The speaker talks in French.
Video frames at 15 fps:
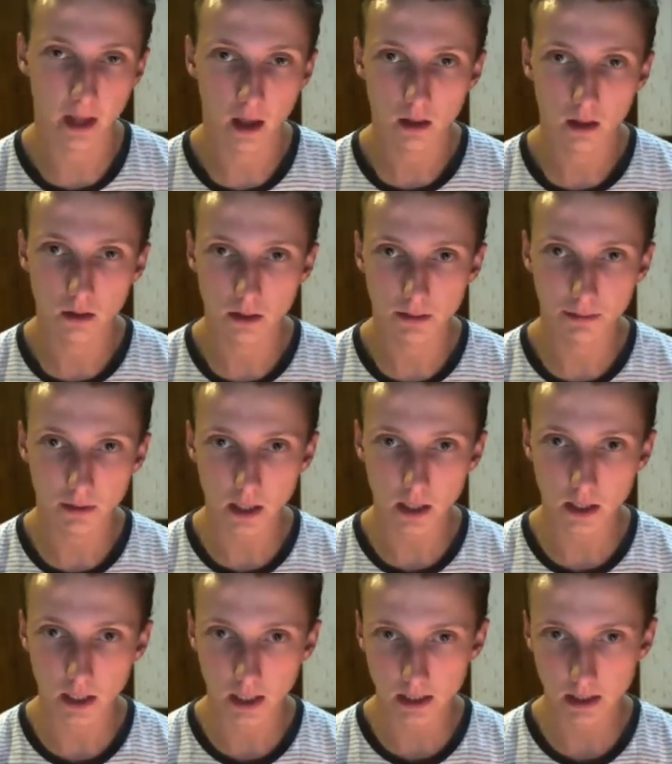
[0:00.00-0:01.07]
Donc c'est pour ça que
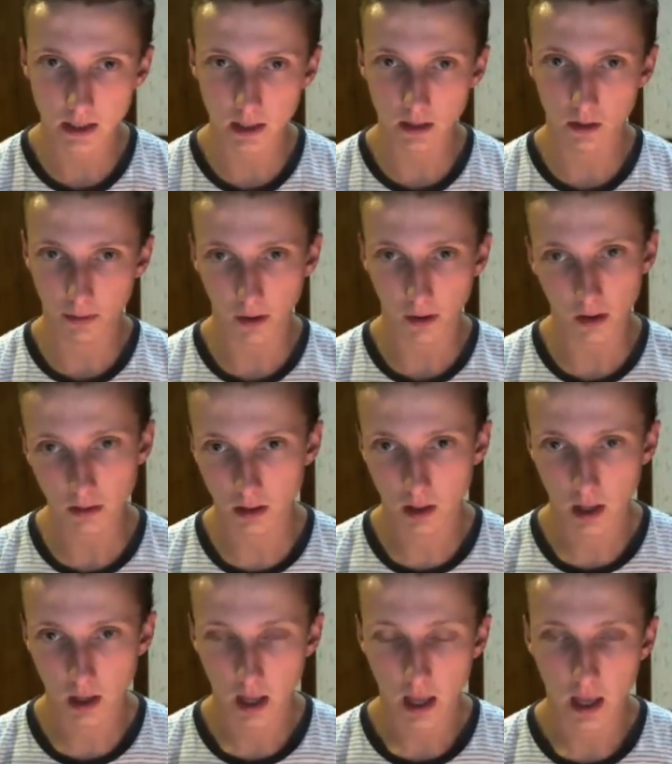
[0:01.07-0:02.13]
j'ai décidé de le prendre.
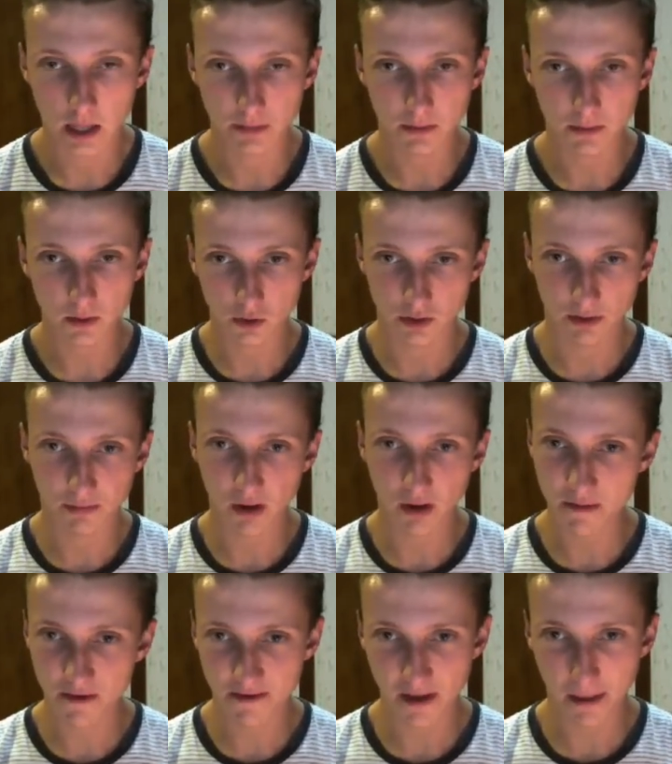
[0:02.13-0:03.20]
Et je pense que je vais
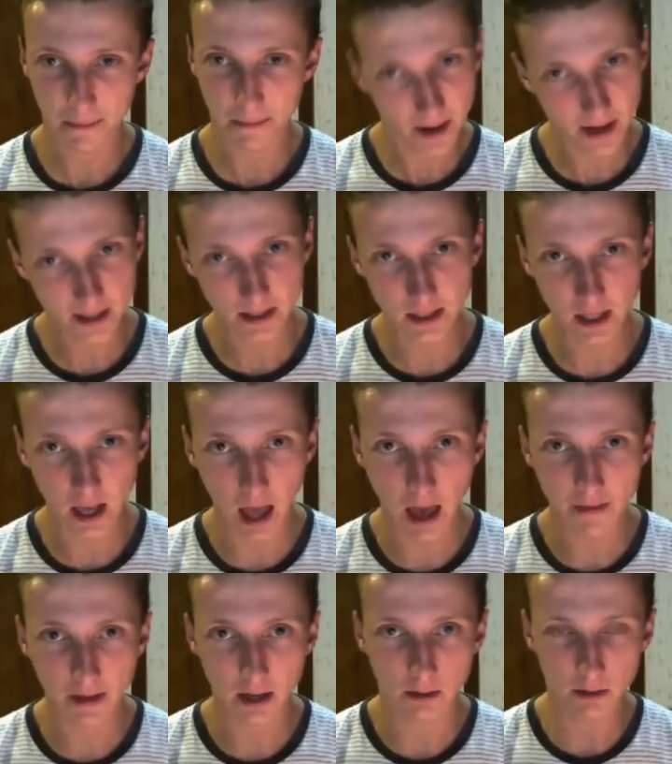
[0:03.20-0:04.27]
pouvoir me faire plaisir
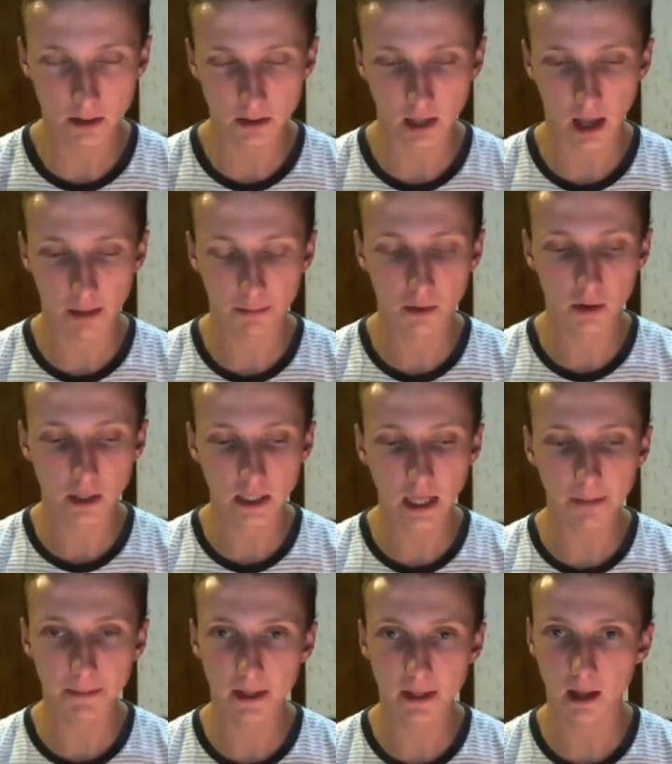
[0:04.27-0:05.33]
avec lui. Ce sera un peu le
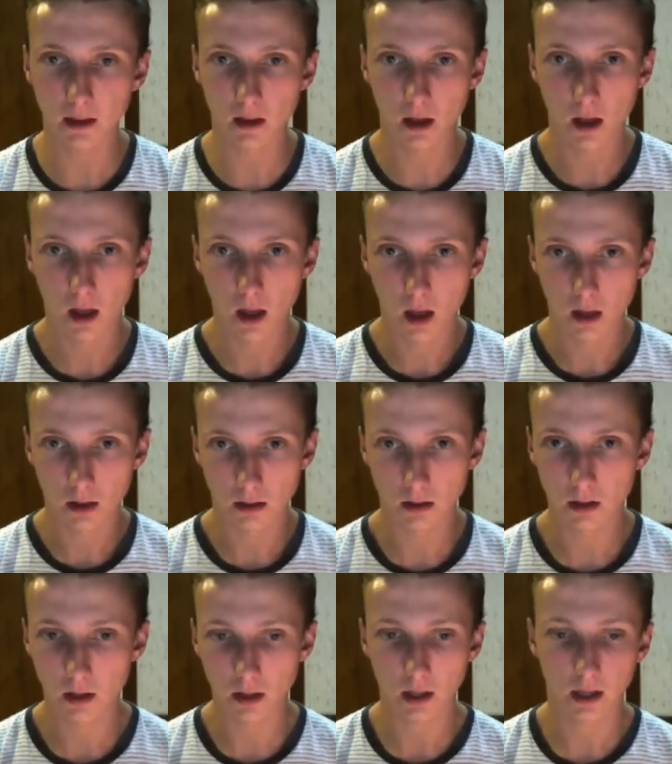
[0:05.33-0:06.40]
capitaine
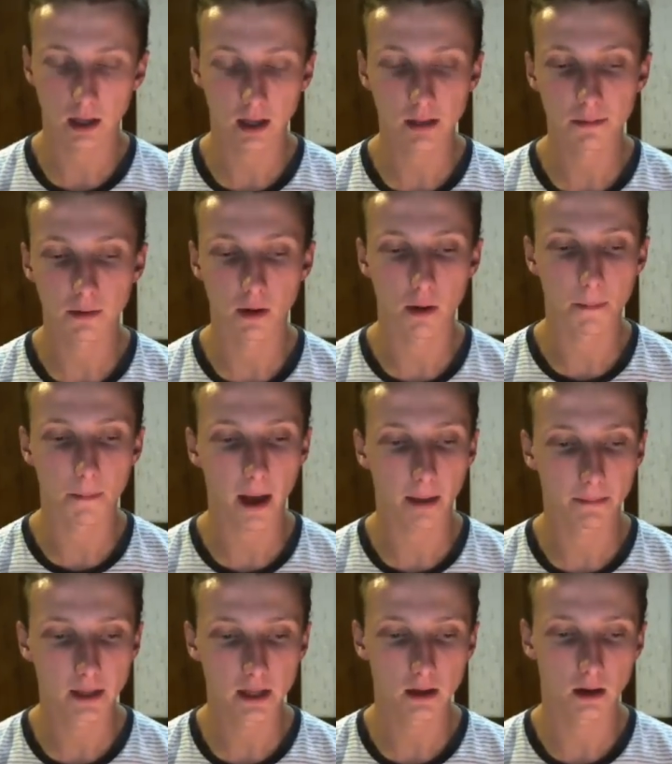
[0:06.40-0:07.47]
de notre équipe
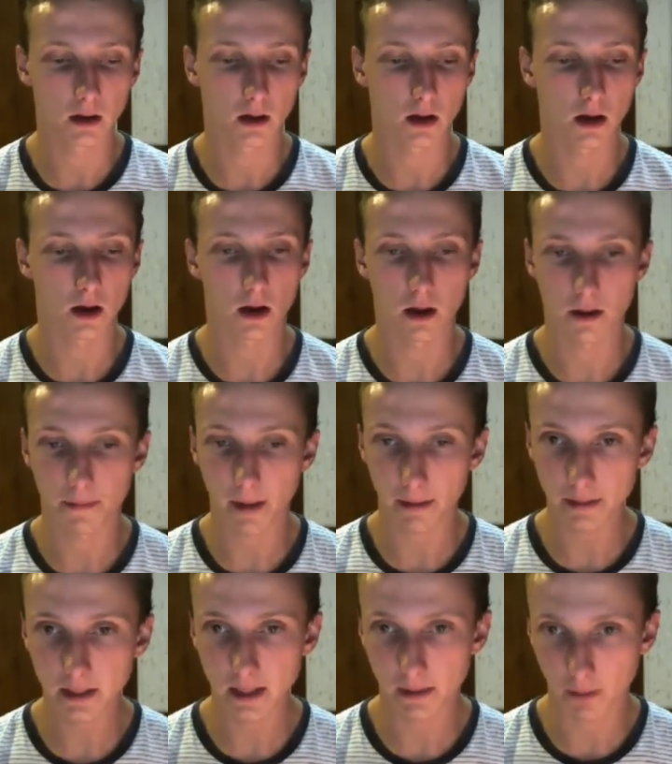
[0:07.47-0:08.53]
parmi, euh,
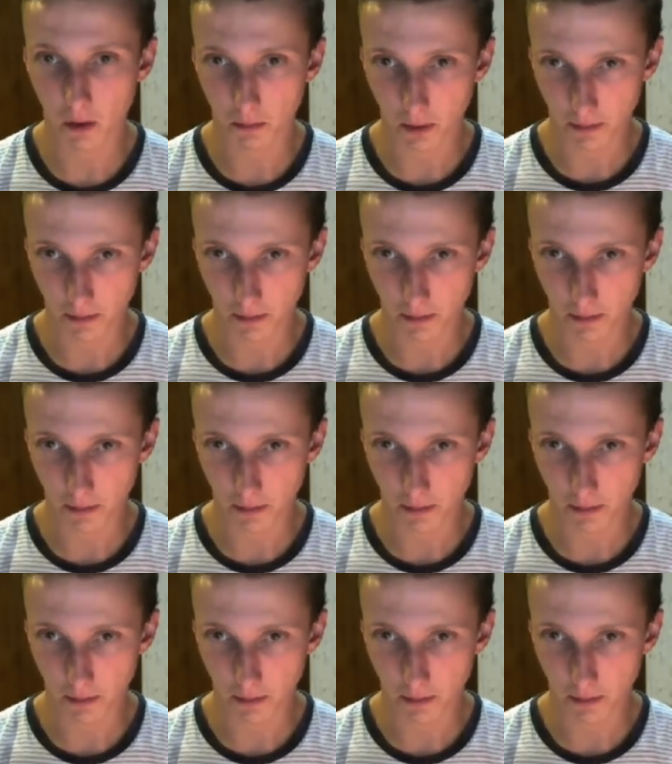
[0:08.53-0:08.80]
parmi ses membres.